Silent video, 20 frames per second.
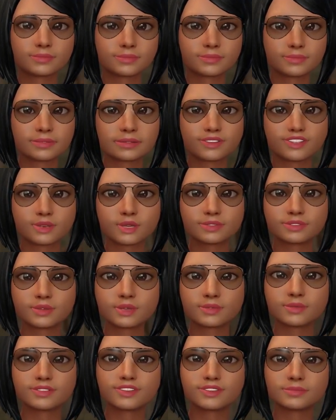Consigue
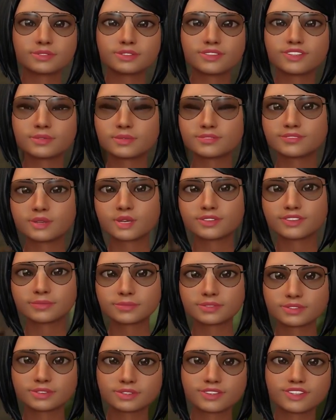algunos trabajadores
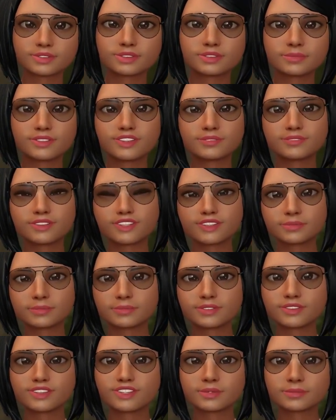temporales de Robert
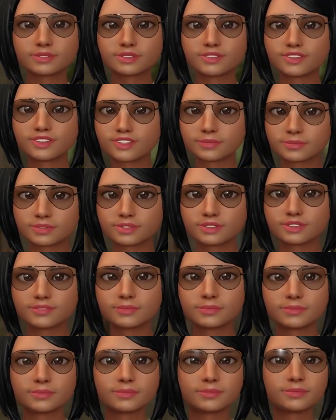Half o algo
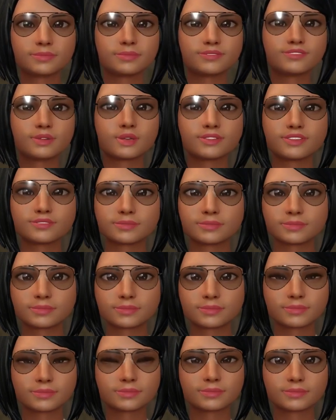así. Caray.
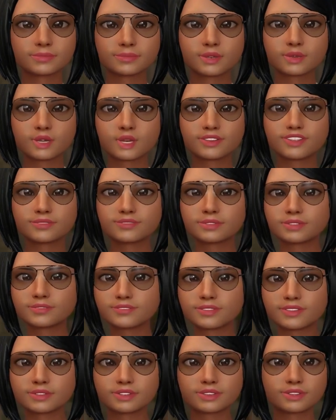Estamos
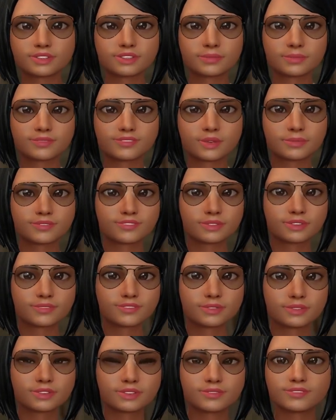ligeros en un par de
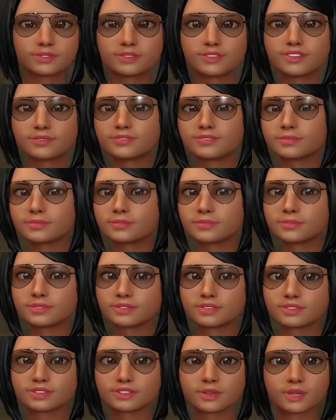posiciones ahora.
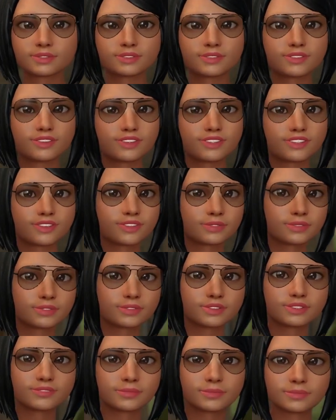Deberíamos tener el
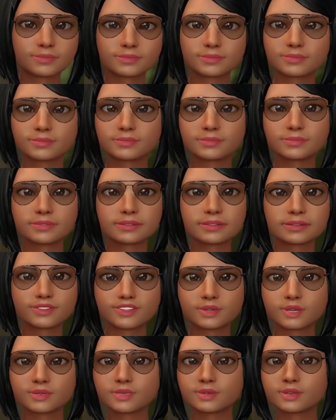dinero. Hay dos
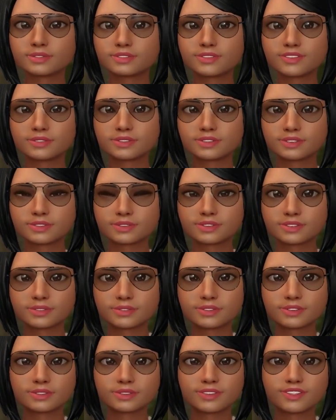lugares en los que no
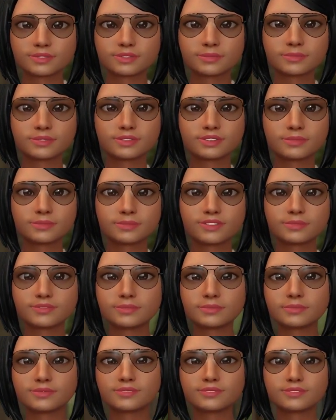querrás tener poco
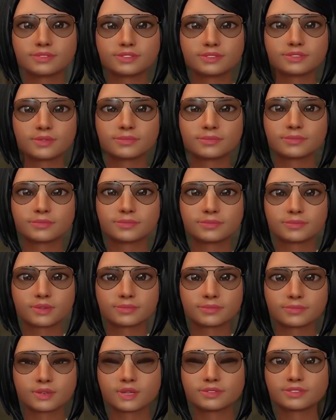personal,
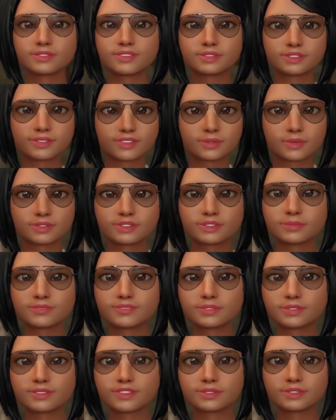la policía y la
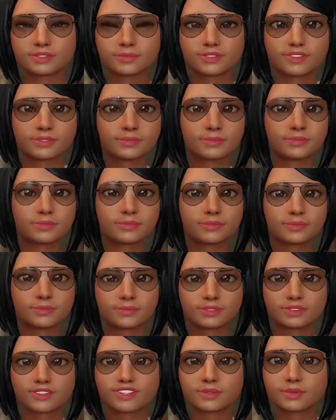contabilidad,
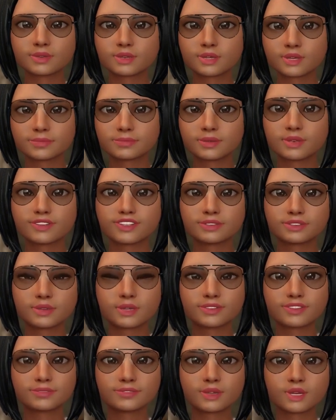y el
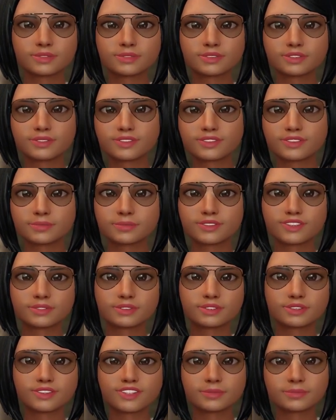fideicomisario Geiter dejó
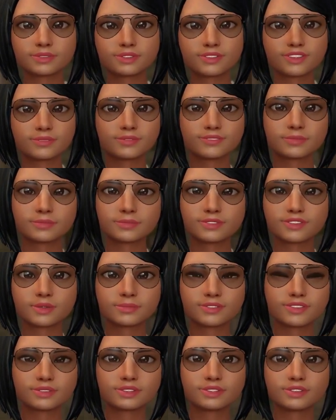muy claro que
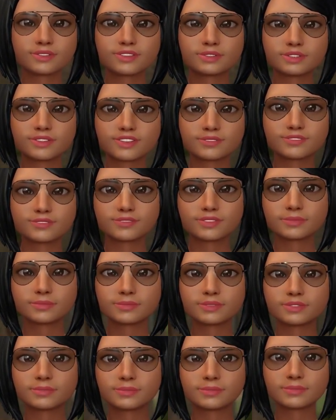esta sesión de
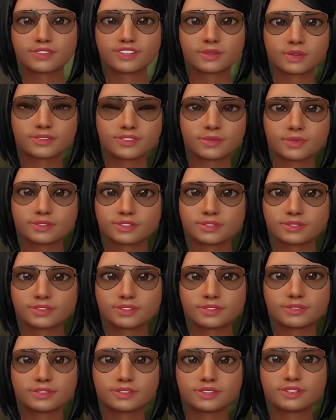trabajo no será una
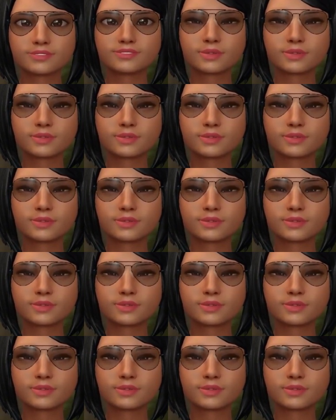sesión de